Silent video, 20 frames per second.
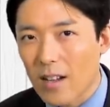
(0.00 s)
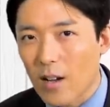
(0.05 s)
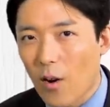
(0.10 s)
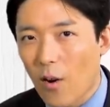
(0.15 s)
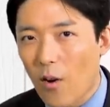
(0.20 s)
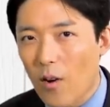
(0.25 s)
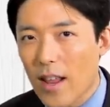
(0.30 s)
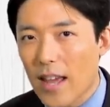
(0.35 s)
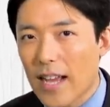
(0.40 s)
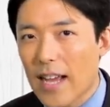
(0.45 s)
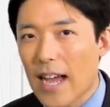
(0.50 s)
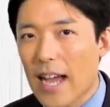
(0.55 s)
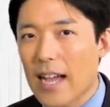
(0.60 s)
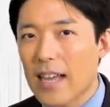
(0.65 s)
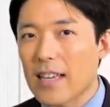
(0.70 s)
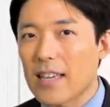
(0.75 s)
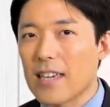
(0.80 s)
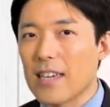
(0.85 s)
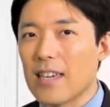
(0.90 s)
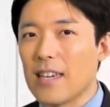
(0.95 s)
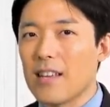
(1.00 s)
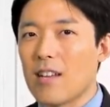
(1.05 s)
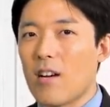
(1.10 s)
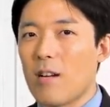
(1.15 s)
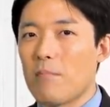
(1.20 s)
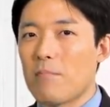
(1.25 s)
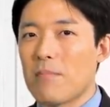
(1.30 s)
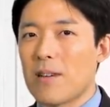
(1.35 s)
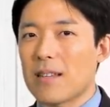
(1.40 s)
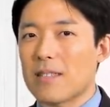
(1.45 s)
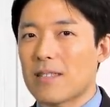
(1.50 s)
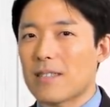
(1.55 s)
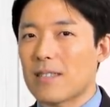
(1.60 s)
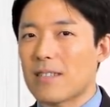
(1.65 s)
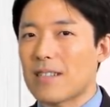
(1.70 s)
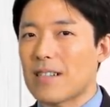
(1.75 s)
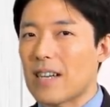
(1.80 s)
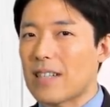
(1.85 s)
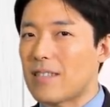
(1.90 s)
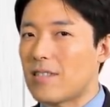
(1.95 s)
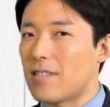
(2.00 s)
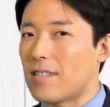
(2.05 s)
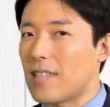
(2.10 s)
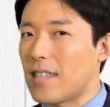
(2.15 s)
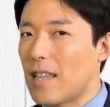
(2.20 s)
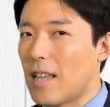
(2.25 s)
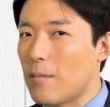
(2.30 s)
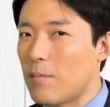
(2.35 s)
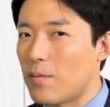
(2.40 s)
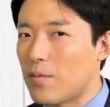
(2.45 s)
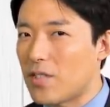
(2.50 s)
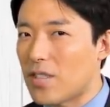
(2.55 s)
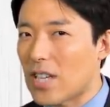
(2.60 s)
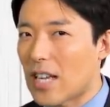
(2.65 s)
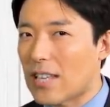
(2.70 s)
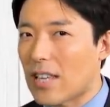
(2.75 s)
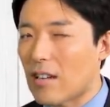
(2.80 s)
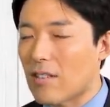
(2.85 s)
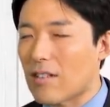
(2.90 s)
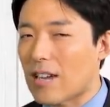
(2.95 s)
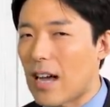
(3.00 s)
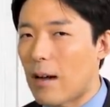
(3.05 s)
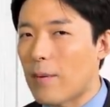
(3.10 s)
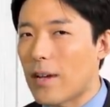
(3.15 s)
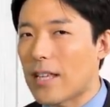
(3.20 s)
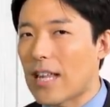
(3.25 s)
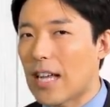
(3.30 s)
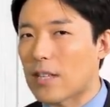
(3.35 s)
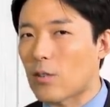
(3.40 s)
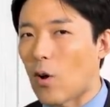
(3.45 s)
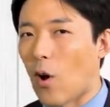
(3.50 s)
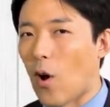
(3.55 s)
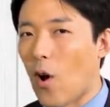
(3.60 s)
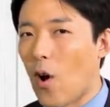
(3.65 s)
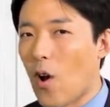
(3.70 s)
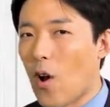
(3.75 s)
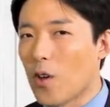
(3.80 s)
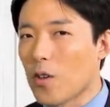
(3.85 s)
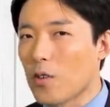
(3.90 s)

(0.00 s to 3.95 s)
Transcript: これがイーロン・マスクが次にぶち当たる壁だと